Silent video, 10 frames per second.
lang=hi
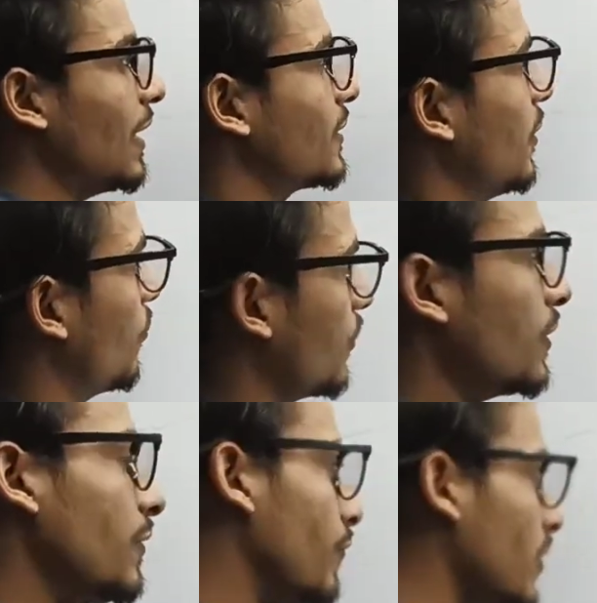कहा क्या हूँ
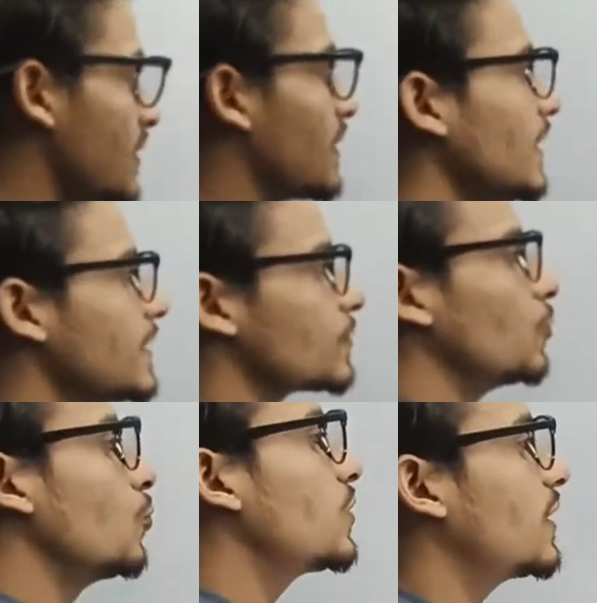वंस अगेन
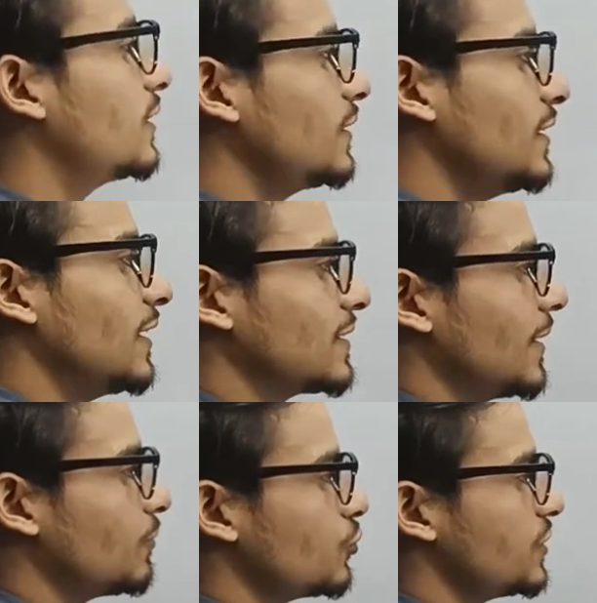इसको नोट कर देते हैं ताकि
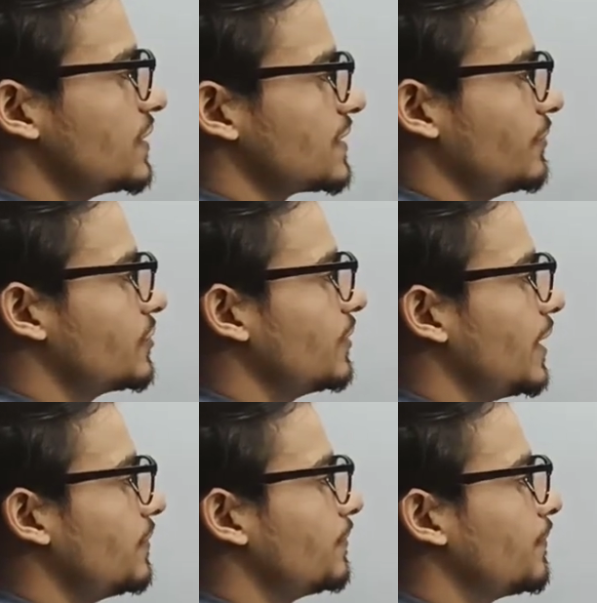आपको चीज़ें समझ में आए